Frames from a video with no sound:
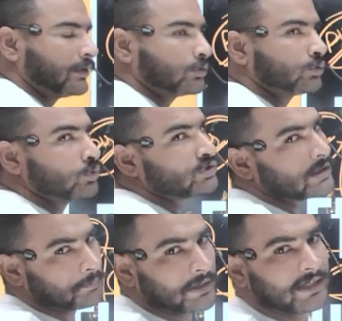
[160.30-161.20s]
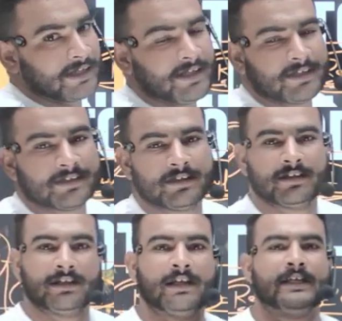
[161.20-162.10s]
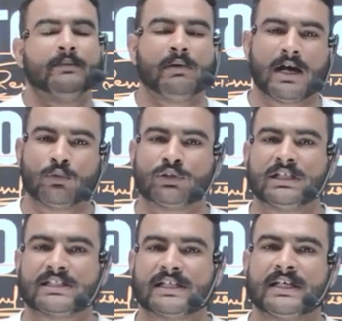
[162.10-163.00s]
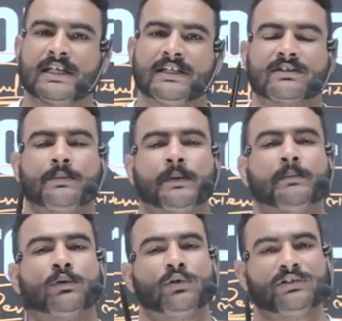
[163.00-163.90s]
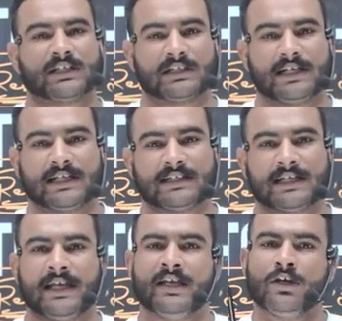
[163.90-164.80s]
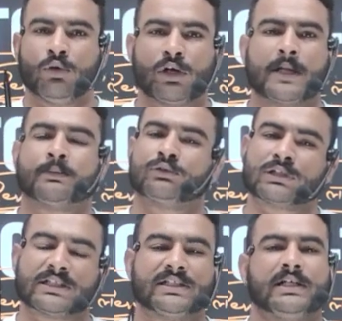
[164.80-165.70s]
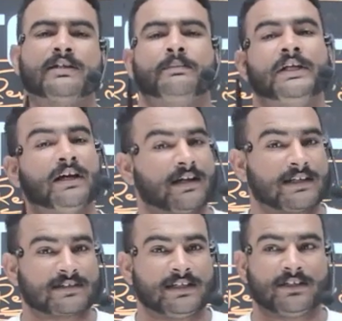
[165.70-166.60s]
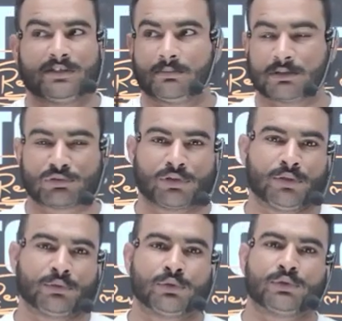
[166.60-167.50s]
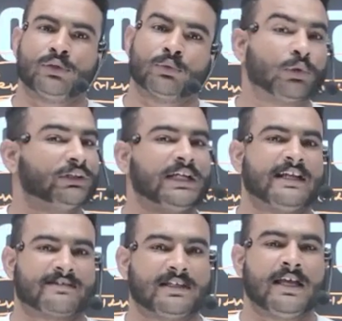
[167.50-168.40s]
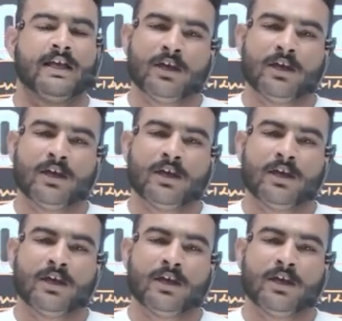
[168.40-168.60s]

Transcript: तो उससे पहले ही ये मांग उठनी चाहिए कि इसके पेपर को रिजेक्ट नहीं किया जाए और एयरफोर्स का रिजल्ट भी आना चाहिए जिन बच्चों की नियुक्ति होती है उनको देना चाहिए